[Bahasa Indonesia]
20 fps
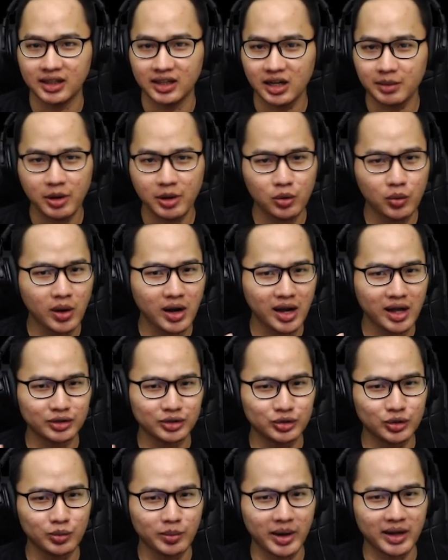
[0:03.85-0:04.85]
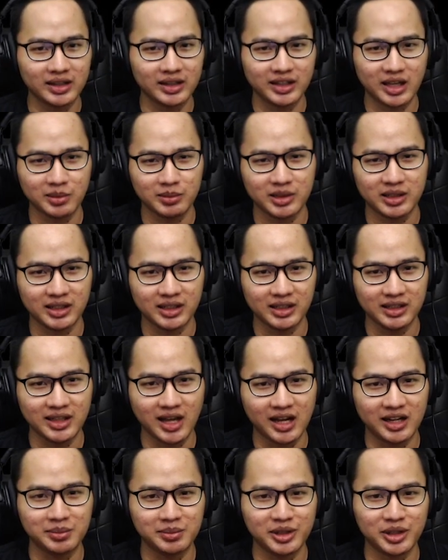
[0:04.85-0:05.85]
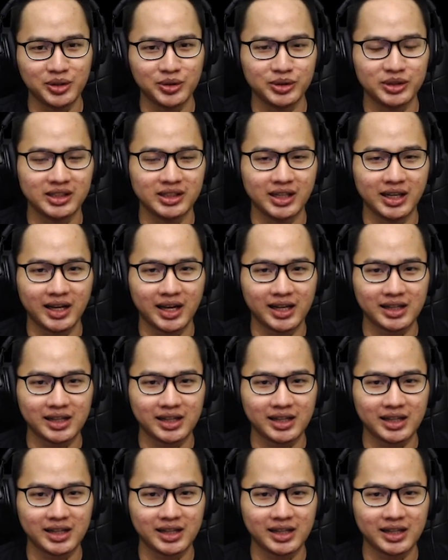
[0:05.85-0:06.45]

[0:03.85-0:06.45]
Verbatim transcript: Kenapa gue langsung mainin game ini di hari berikutnya?